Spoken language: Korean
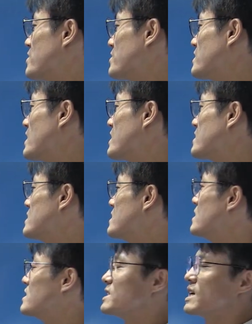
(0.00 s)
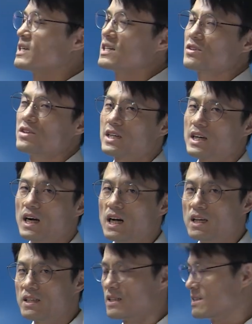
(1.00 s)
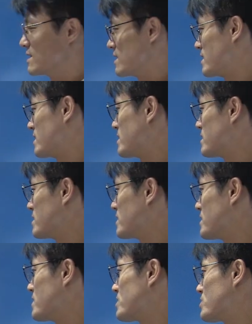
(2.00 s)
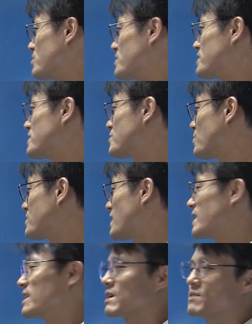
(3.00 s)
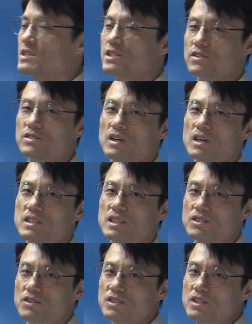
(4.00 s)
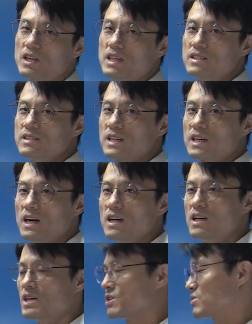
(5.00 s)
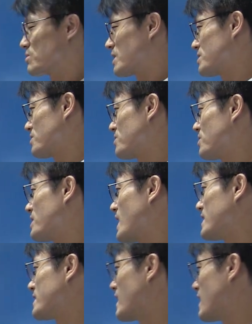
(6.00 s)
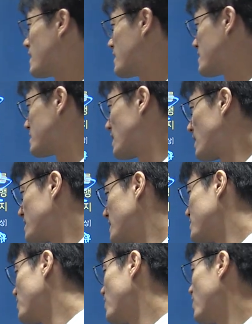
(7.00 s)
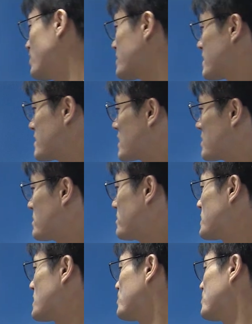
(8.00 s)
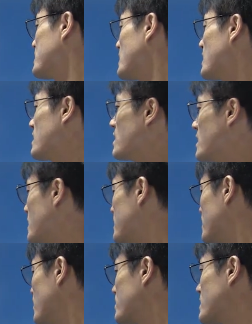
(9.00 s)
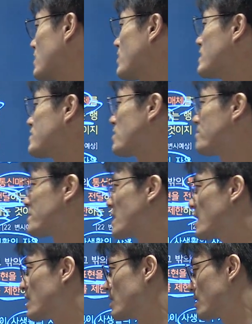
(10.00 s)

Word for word: 전달을 제한하는 거니까 스스로 타인에게 메시지 전달하면서 전달했으니까 이것도 사적 영역이 아니다. 자, 그래서 사생활의 비밀의 자유 제한되었다고 할 수 없다.